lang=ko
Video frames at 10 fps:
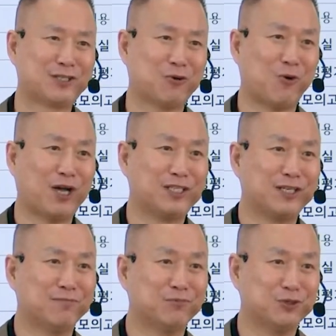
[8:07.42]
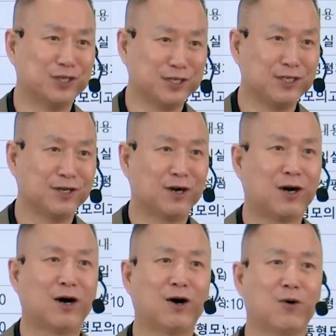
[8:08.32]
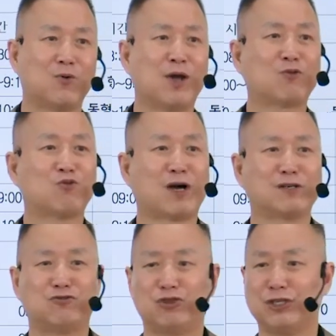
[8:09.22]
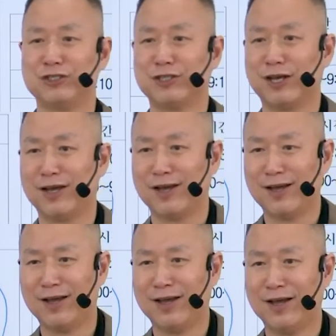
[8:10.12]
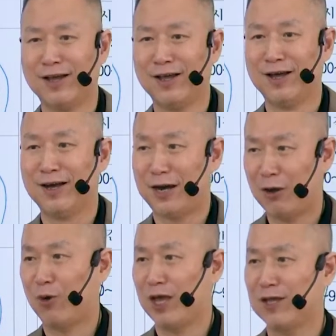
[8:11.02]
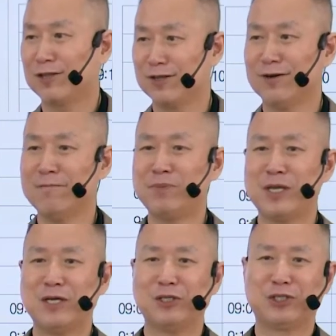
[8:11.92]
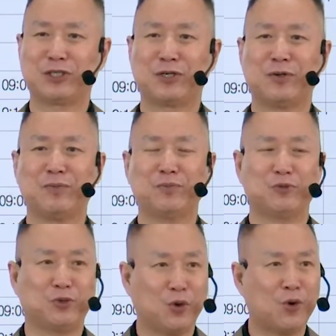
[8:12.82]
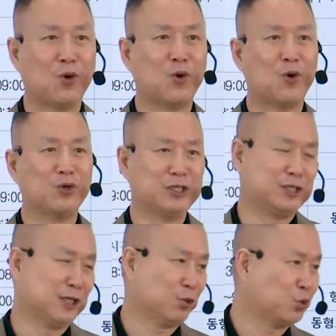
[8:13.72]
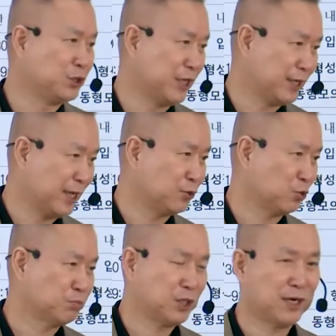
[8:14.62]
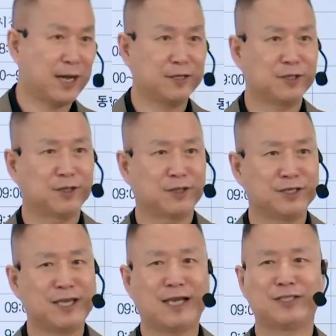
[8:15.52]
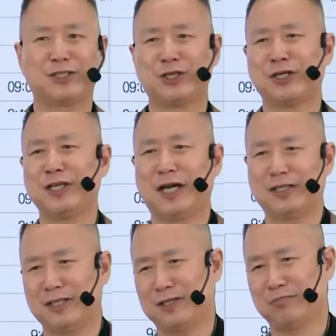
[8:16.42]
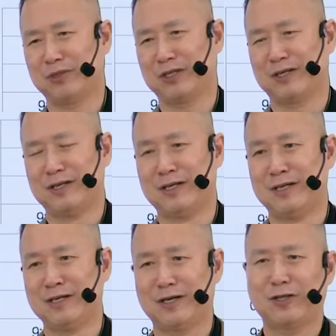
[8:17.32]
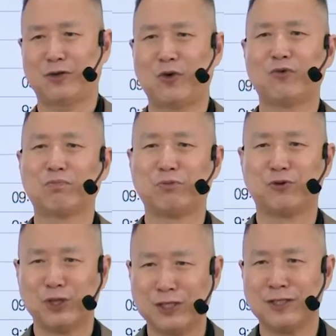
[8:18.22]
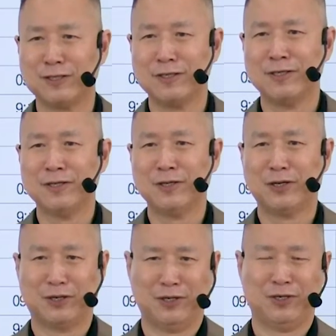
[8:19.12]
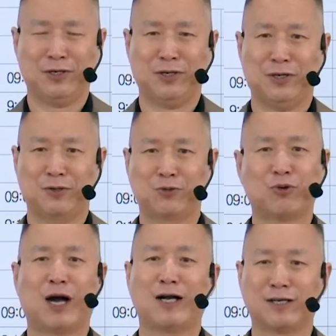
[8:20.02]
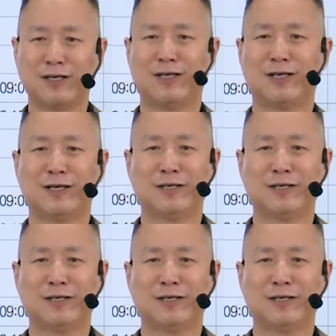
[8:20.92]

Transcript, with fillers: 전공하시는 분들이 어, 왜 국악을 줄이는데? 라고 해서 지금 요 이제 논쟁에 좀 들어가 있어서 이게 아직 정리가 안 됐습니다. 그래서 교육부는 어, 국악을